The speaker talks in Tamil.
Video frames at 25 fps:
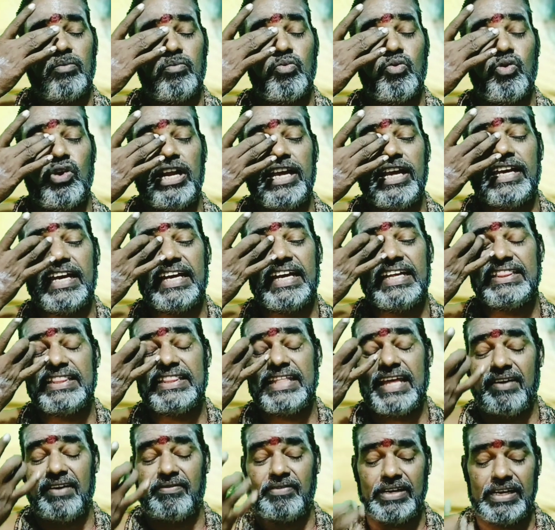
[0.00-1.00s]
மூலிகை
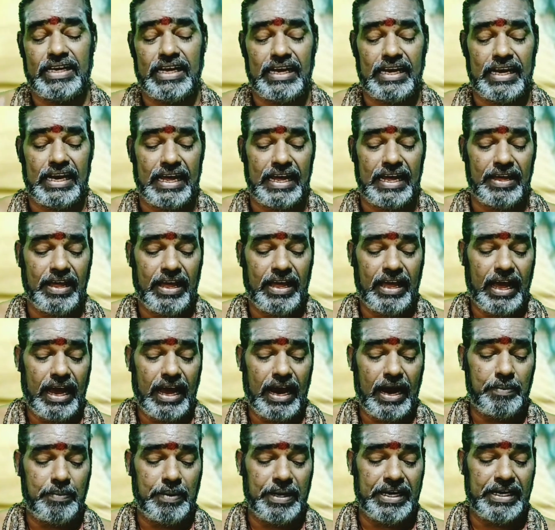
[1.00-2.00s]
தேவையில்லை
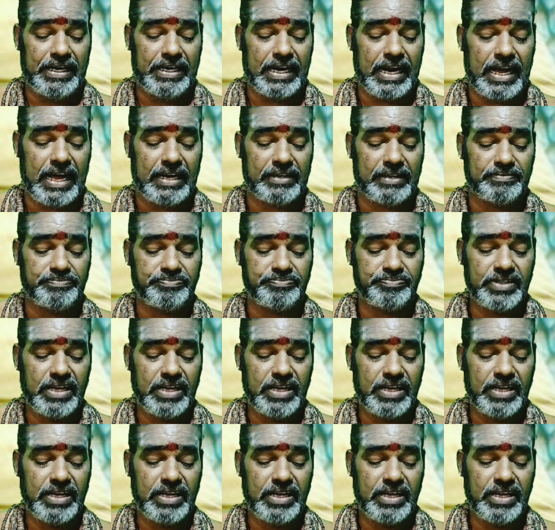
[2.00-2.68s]
அப்படின்றார்